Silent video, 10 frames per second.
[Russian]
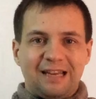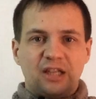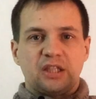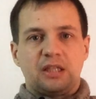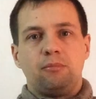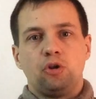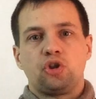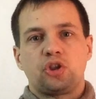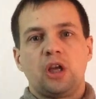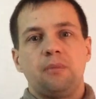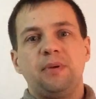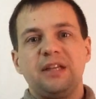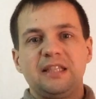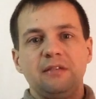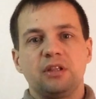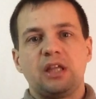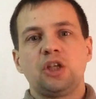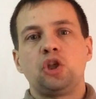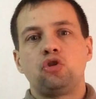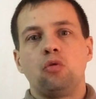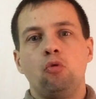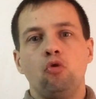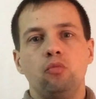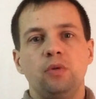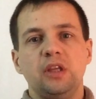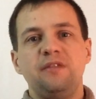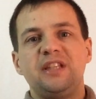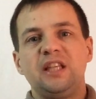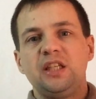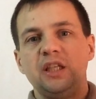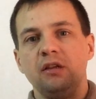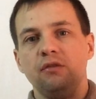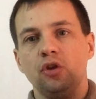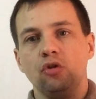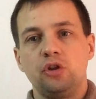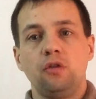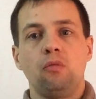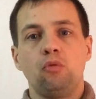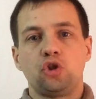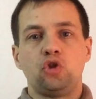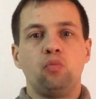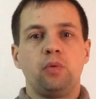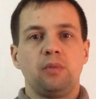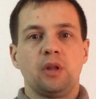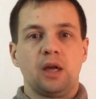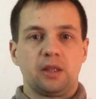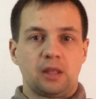Также забыл еще сказать, призывы также еще могут быть и в середине видео, где вы можете упоминать